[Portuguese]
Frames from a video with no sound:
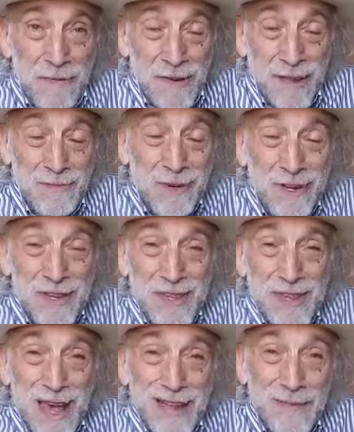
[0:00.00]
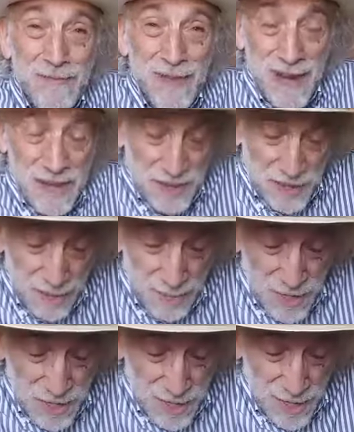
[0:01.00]
foi demonizada pela
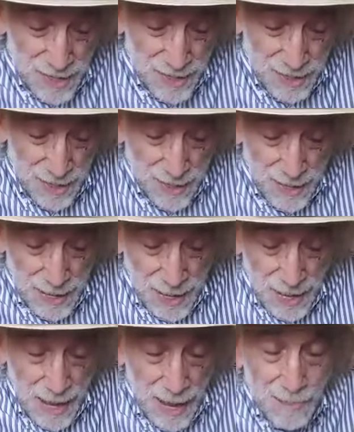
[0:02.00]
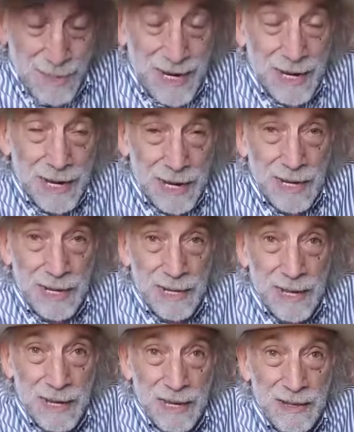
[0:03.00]
extrema direita
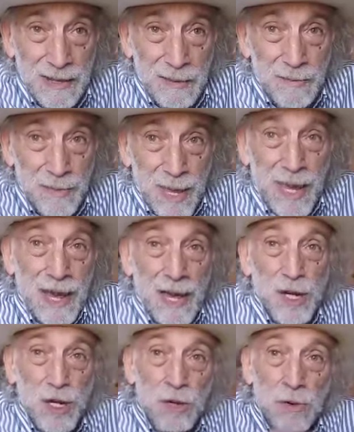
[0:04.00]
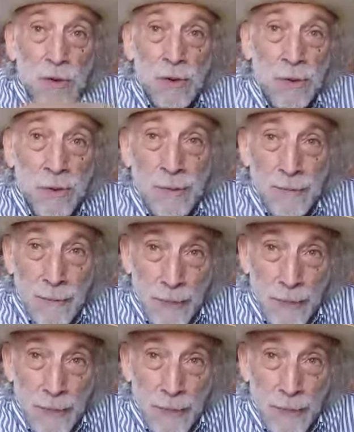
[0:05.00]
americana, que também achou,